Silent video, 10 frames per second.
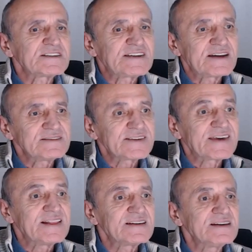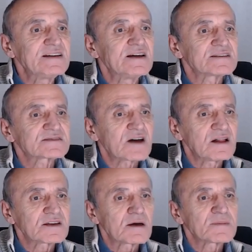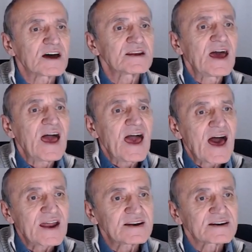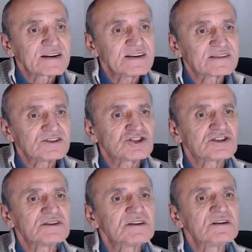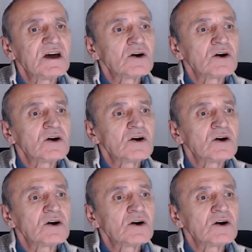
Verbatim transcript: kendi geliriyle sağlayamayan her yetişkinin